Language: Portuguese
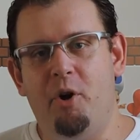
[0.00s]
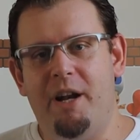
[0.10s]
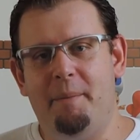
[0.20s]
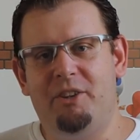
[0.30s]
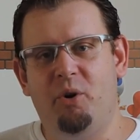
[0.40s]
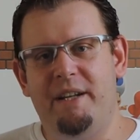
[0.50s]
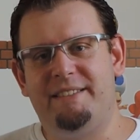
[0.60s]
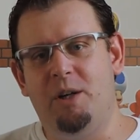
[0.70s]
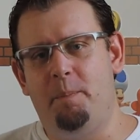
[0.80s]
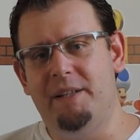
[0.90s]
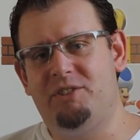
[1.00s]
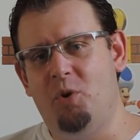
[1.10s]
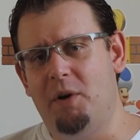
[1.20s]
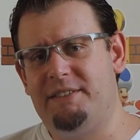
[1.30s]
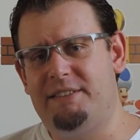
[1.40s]
Programadores são
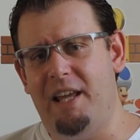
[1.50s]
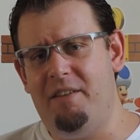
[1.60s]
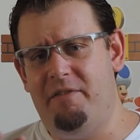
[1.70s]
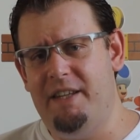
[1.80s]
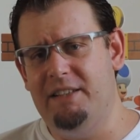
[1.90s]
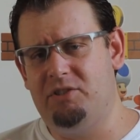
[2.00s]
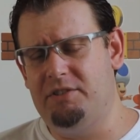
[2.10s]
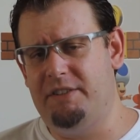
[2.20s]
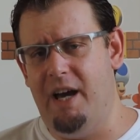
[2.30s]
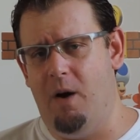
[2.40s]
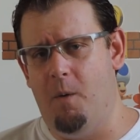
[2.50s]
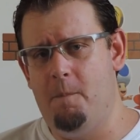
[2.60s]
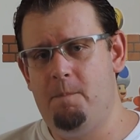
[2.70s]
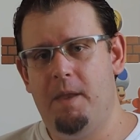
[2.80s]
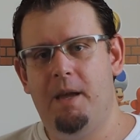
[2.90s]
pessoas sem vida social.
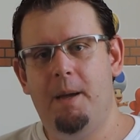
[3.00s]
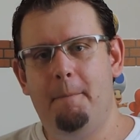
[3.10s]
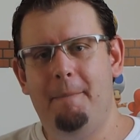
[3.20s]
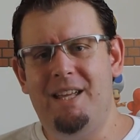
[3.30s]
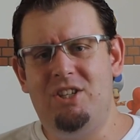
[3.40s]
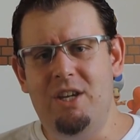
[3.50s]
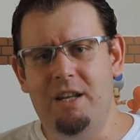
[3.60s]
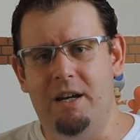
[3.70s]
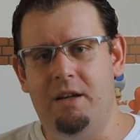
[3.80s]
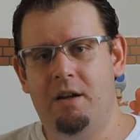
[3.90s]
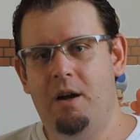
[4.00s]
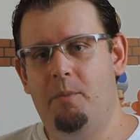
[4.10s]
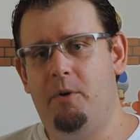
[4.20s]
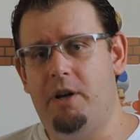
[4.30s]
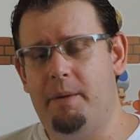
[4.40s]
Mentira!
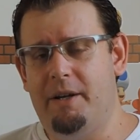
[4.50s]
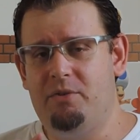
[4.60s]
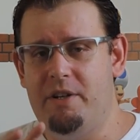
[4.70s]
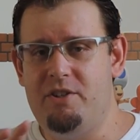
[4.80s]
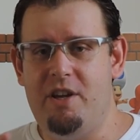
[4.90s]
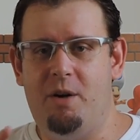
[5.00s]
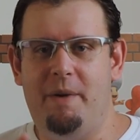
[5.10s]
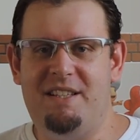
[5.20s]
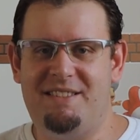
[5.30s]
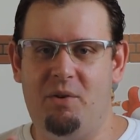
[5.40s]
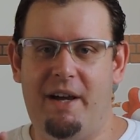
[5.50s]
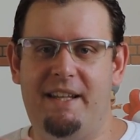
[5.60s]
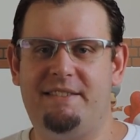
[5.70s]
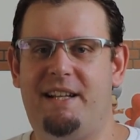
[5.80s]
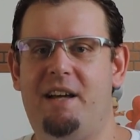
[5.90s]
Programadores geralmente estão
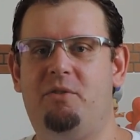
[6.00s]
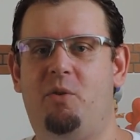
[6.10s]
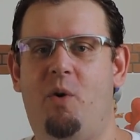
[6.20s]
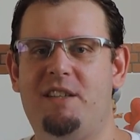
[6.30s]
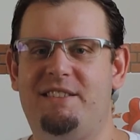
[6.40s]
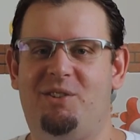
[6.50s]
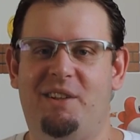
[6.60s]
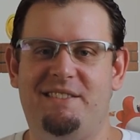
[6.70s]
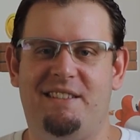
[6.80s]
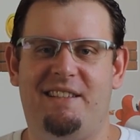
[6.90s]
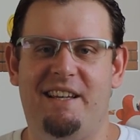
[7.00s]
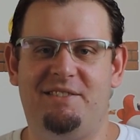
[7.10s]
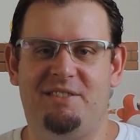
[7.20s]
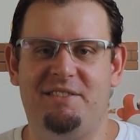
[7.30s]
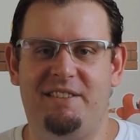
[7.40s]
cadastrados em quase todas as
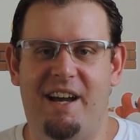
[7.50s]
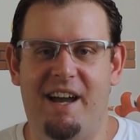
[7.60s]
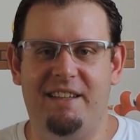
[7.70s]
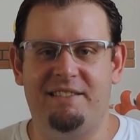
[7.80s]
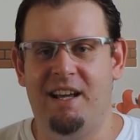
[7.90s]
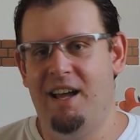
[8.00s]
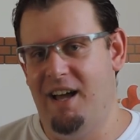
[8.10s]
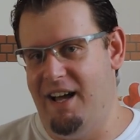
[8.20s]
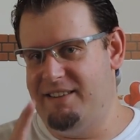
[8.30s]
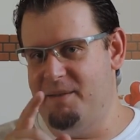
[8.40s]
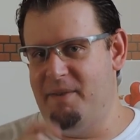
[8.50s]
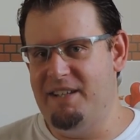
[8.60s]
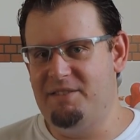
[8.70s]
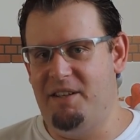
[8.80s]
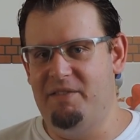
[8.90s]
redes sociais, até
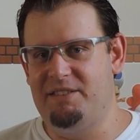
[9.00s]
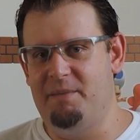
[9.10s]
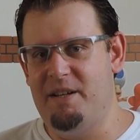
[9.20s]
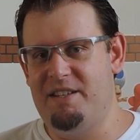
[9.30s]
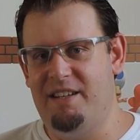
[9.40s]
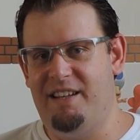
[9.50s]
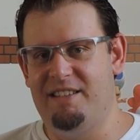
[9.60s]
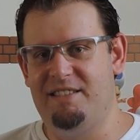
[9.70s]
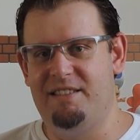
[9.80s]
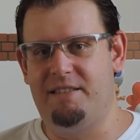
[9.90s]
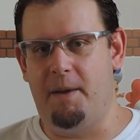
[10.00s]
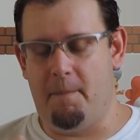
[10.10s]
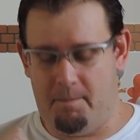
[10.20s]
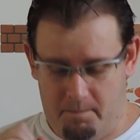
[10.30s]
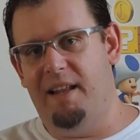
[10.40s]
mais do que você imagina que existem.
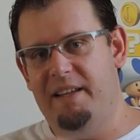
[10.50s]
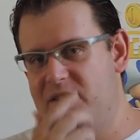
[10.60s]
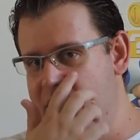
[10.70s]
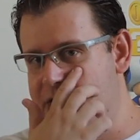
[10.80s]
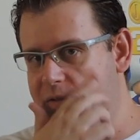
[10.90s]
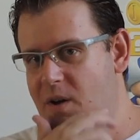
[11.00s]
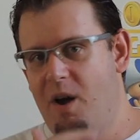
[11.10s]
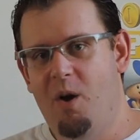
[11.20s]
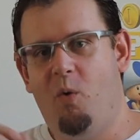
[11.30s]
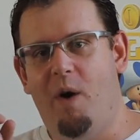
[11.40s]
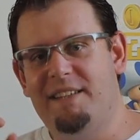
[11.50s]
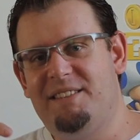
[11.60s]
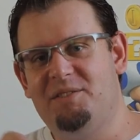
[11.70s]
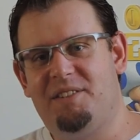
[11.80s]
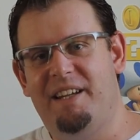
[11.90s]
Além disso, quais
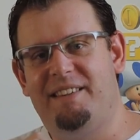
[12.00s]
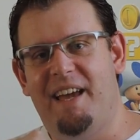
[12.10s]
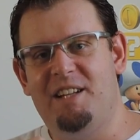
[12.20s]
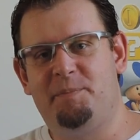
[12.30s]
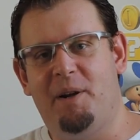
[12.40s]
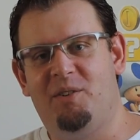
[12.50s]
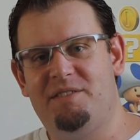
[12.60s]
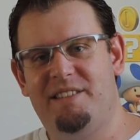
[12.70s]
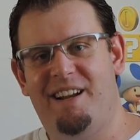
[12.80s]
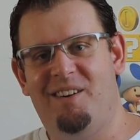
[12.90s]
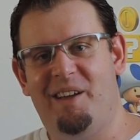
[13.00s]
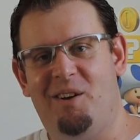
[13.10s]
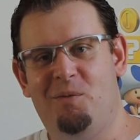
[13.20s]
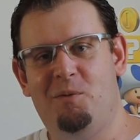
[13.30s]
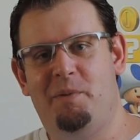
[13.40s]
são os critérios para considerar
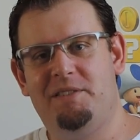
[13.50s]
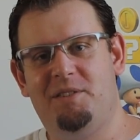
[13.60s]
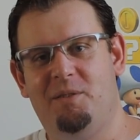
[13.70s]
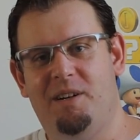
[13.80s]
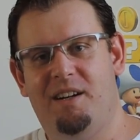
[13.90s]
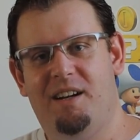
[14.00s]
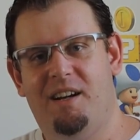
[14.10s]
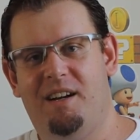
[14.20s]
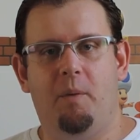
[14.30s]
alguém como pessoa?